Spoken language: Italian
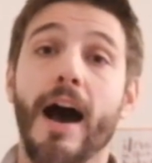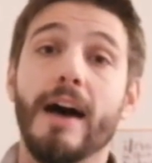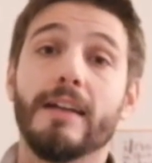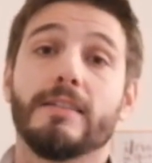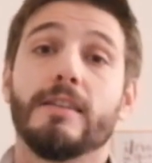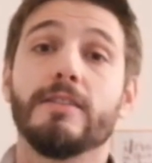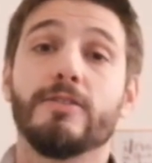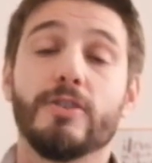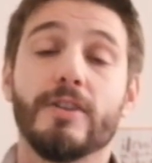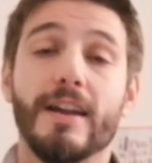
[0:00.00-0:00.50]

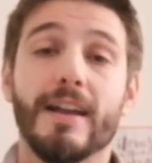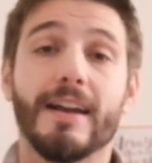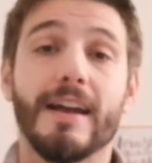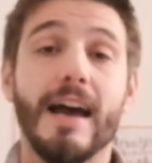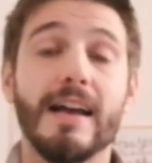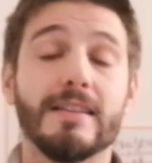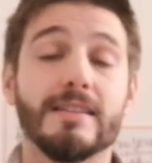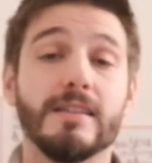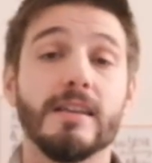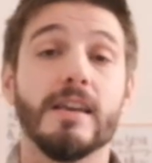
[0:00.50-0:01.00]
attenzione
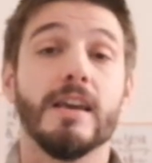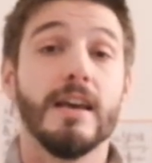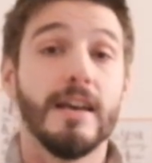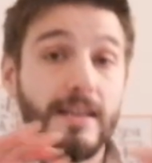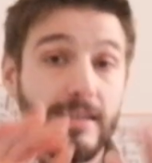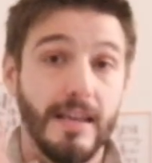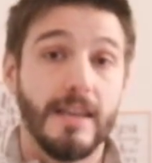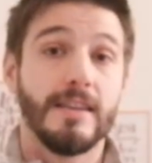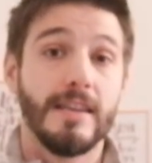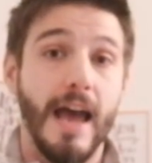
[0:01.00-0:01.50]
ragazzi,
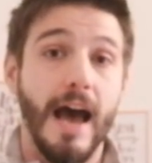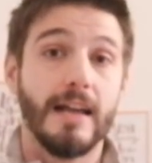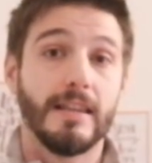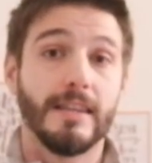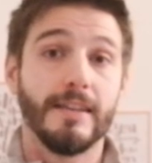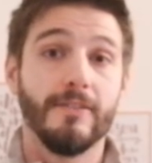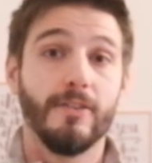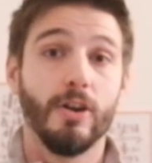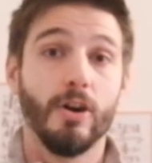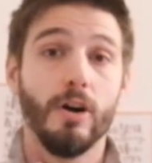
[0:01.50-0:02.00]

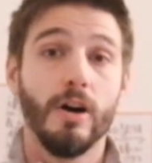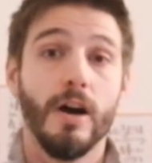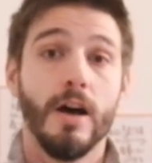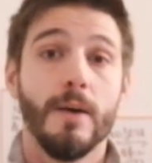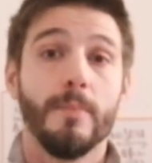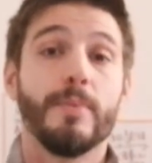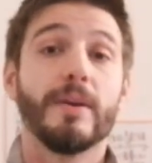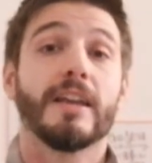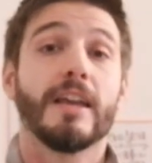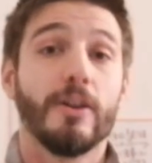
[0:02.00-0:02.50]
segnatevelo
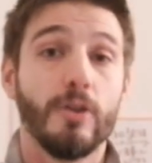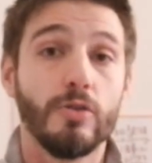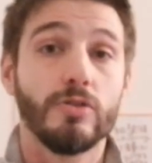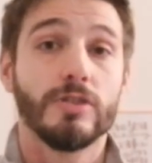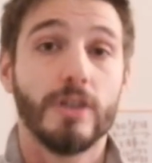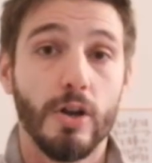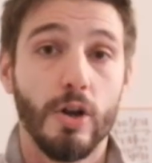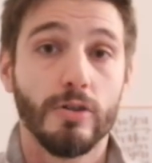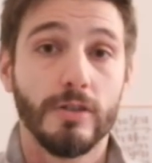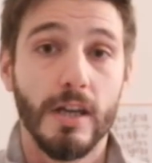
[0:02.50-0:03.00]
perché non
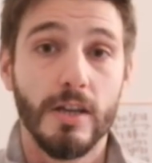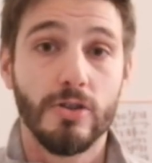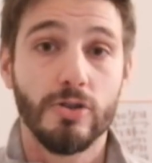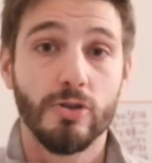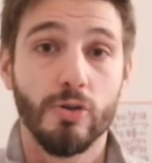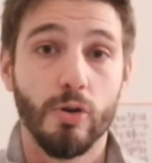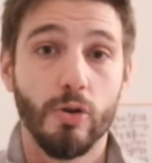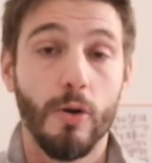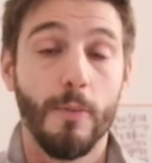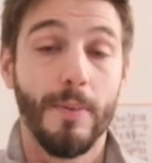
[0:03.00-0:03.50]
sarò da
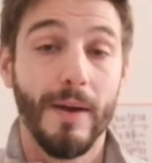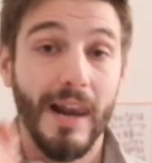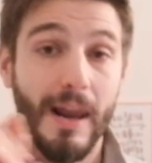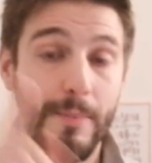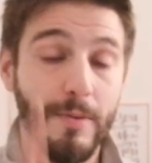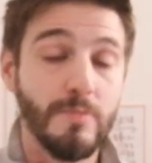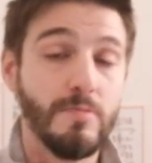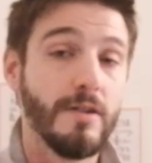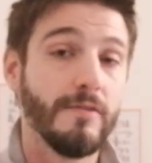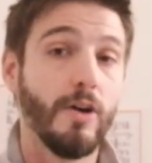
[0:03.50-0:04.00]
solo, per
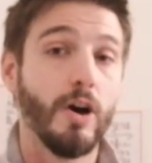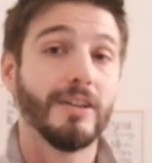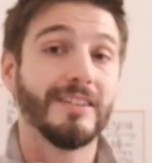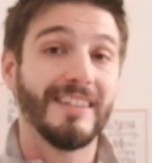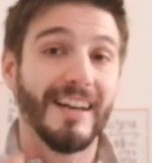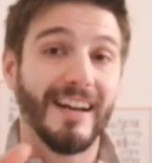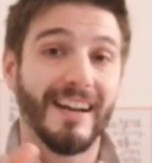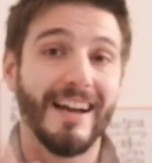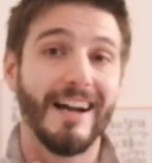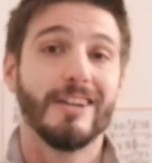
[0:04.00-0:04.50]
la prima
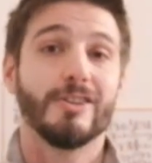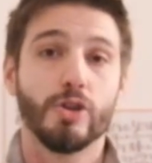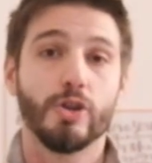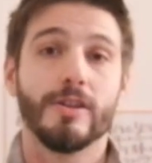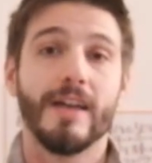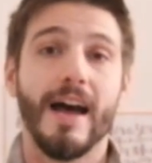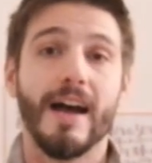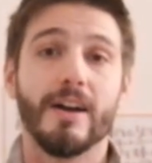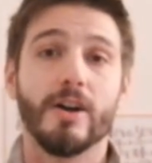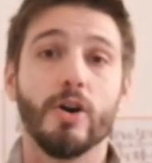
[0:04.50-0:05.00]
volta calcio
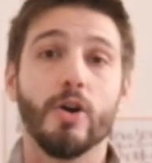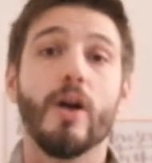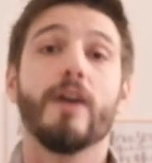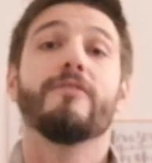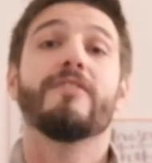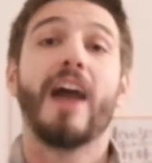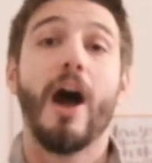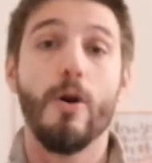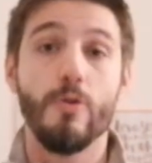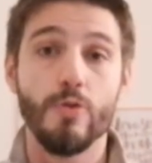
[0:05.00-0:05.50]
d'angolo
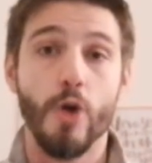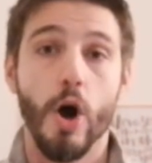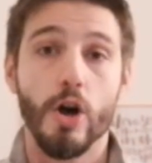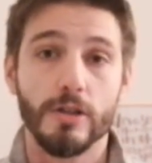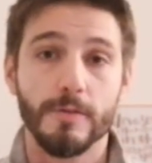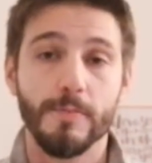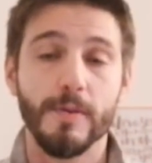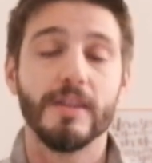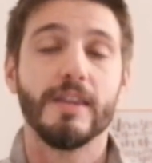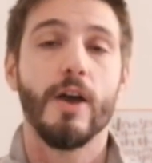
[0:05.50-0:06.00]
avrà un
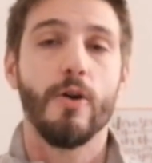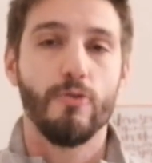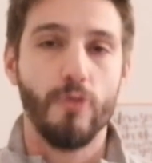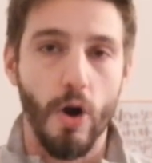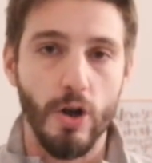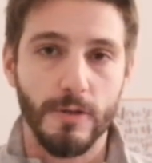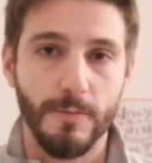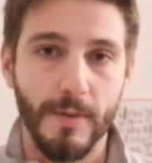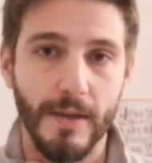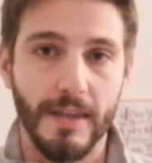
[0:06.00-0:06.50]
ospite, un
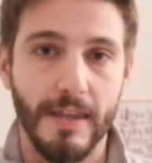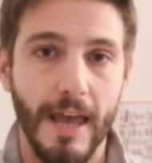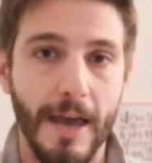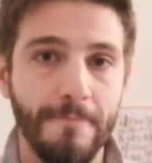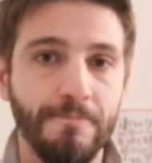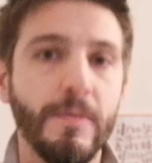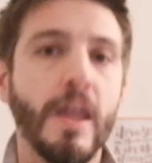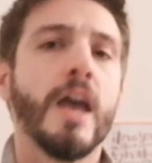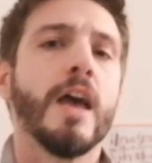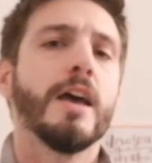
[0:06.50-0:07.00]

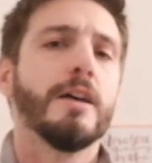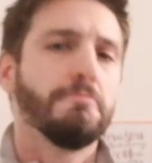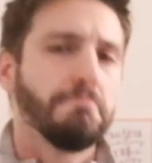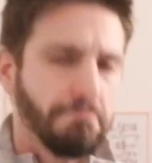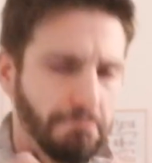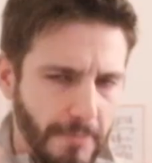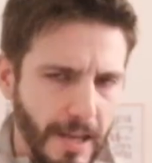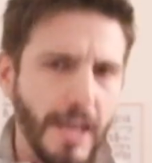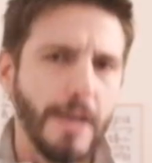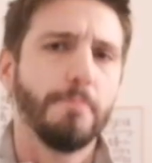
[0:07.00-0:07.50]
ospite
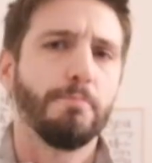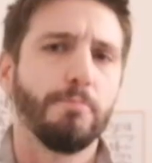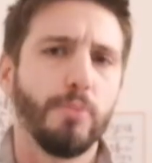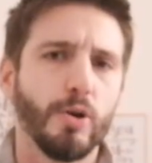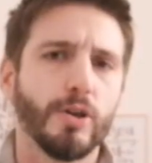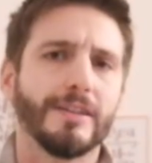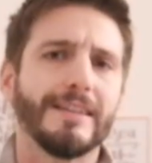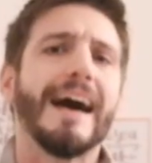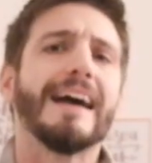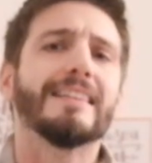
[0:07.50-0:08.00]

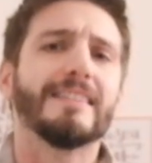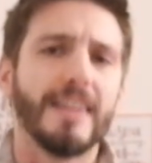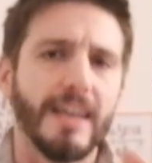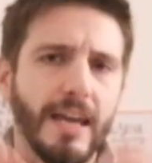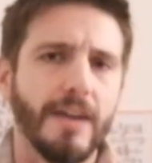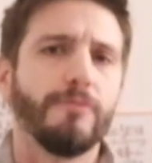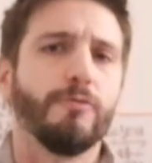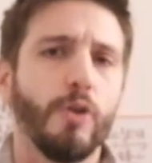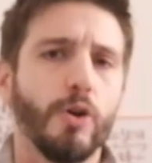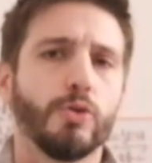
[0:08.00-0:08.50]
importante
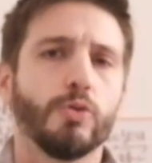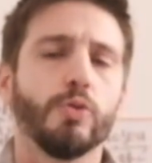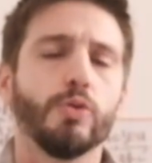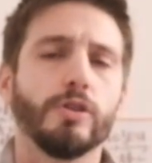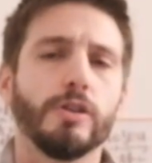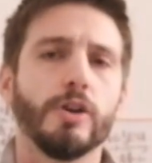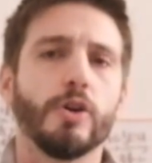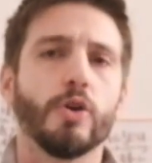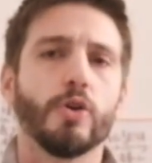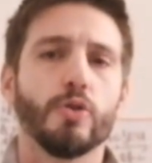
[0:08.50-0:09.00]
che voi
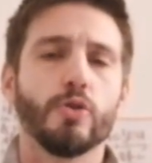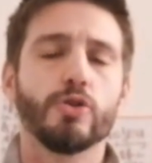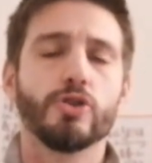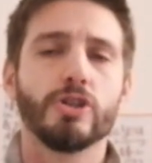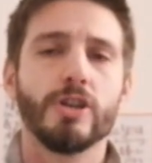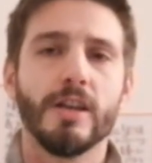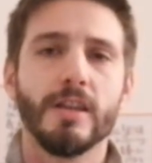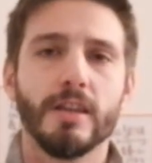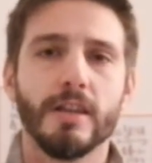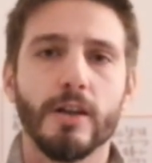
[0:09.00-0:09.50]
tutti
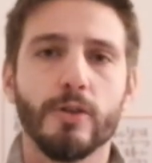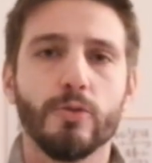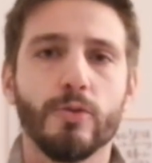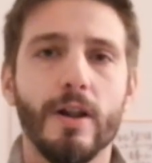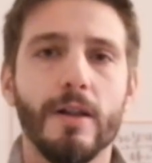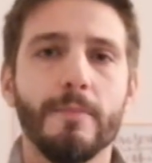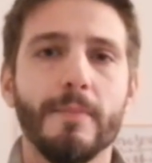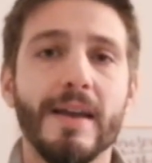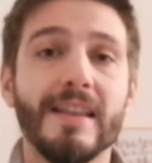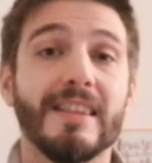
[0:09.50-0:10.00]
conoscete
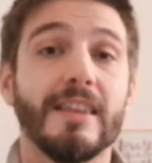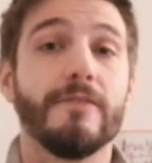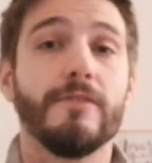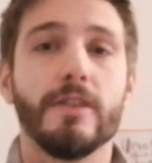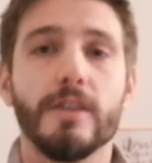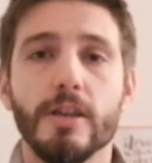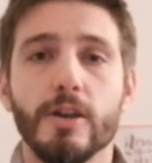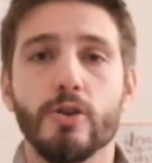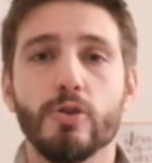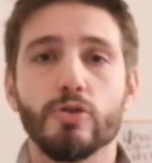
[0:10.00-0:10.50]
naturalmente,
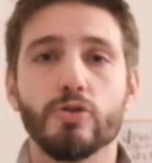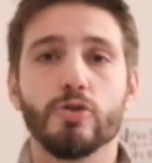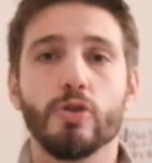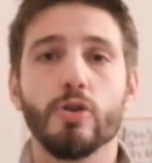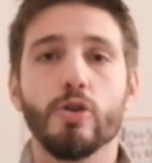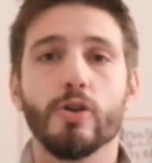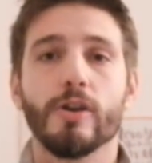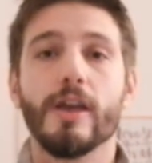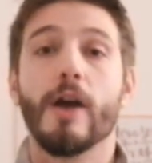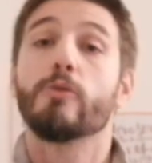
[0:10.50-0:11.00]
vi dico
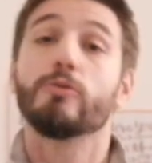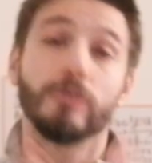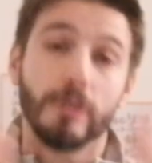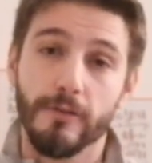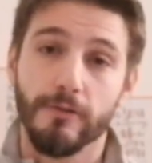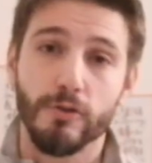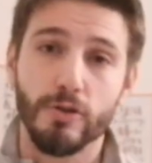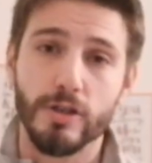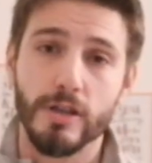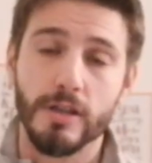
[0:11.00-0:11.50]
solo che è un
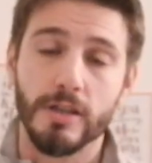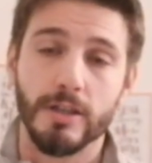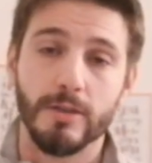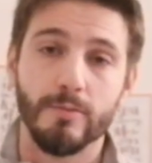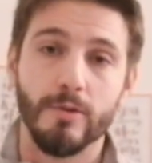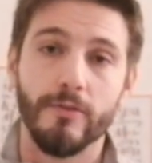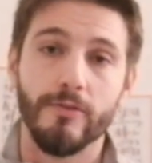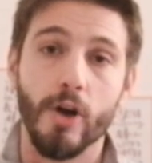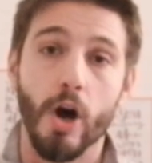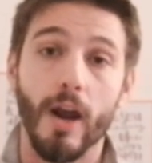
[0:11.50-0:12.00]

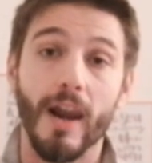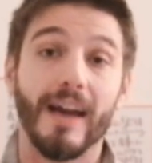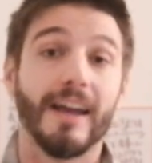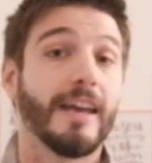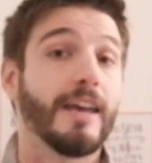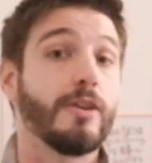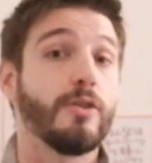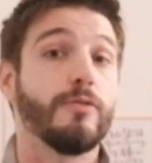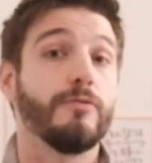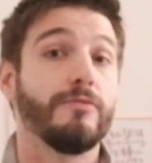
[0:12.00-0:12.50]
tifosissimo viola
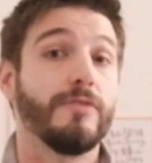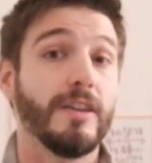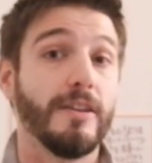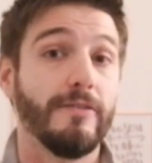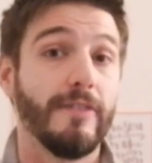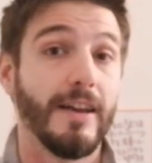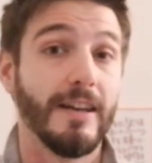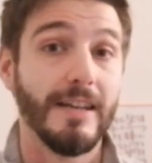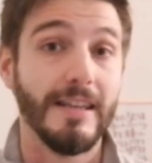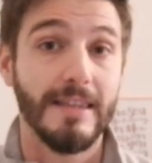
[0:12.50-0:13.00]
che non
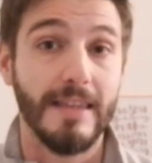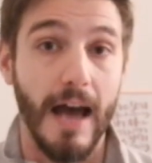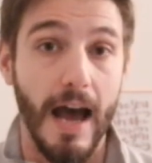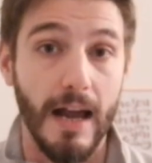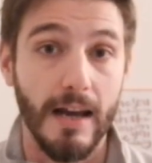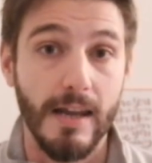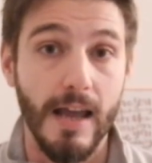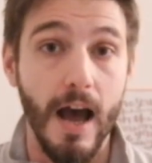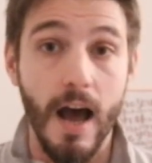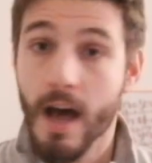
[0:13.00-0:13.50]
vive in
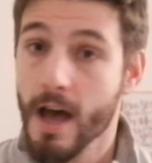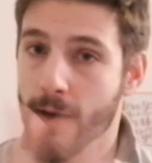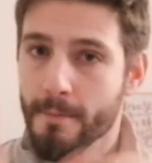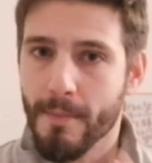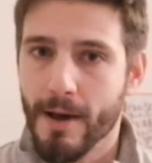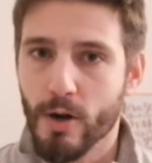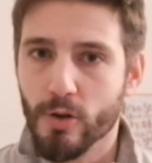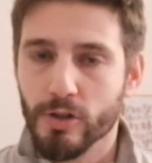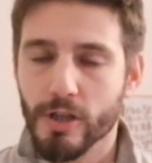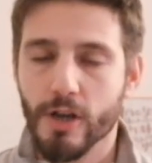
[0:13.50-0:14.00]
Italia,
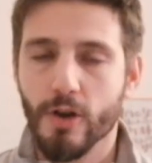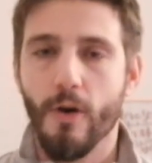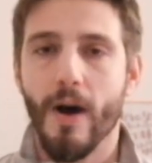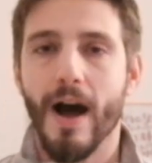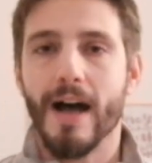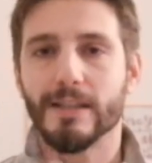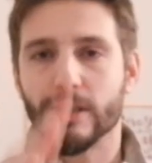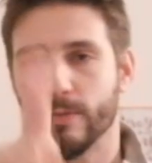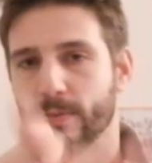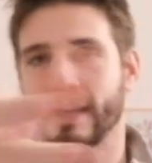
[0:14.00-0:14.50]
ma non dico
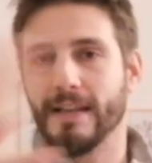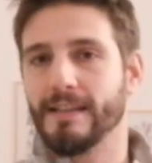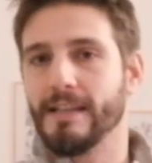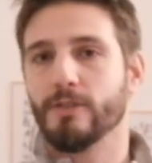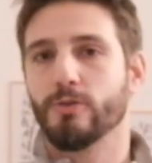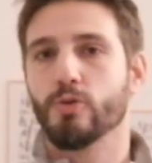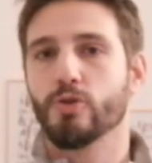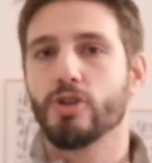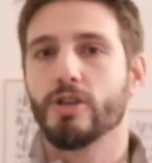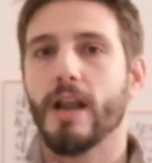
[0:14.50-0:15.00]
altro perché
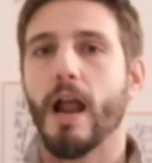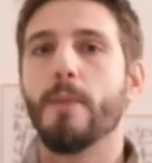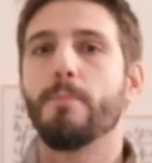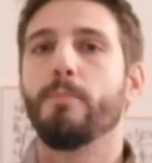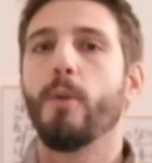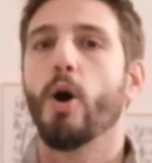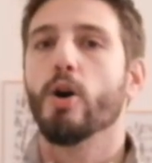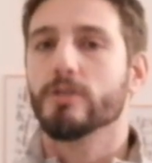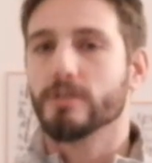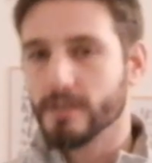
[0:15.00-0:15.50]
tanto uscirà il
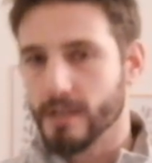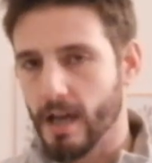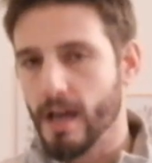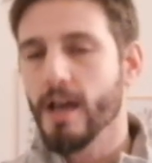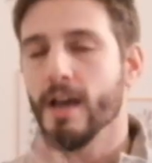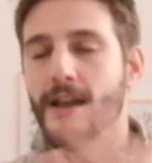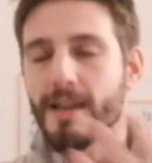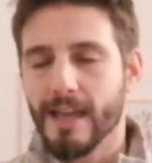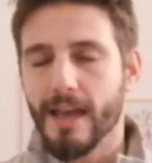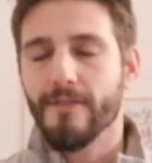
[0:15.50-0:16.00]
post
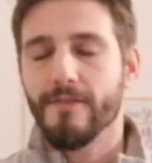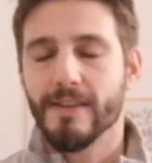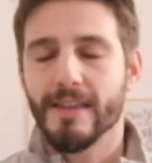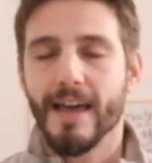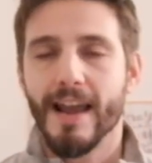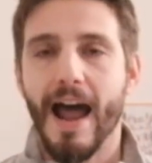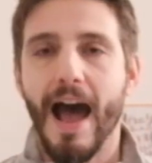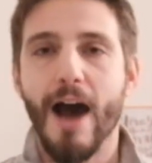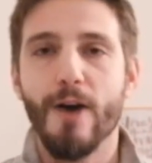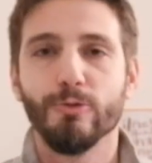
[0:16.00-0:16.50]
che vi
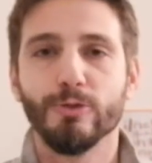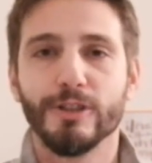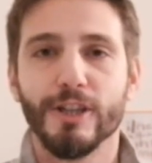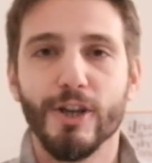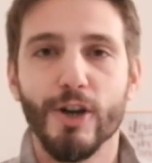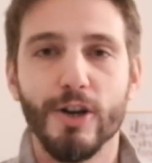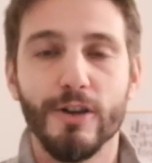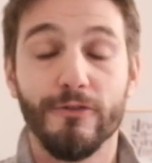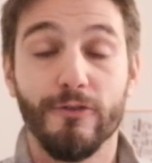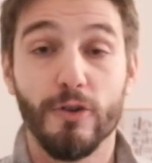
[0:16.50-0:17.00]
darà
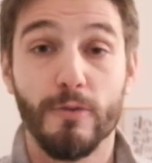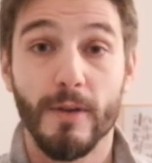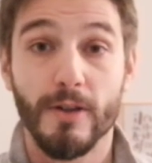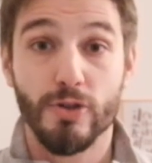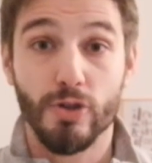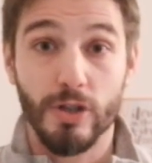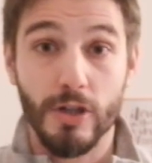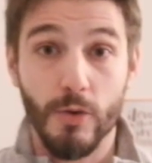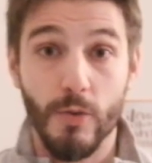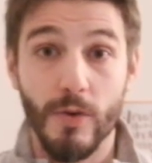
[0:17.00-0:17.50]
ulteriori informazioni.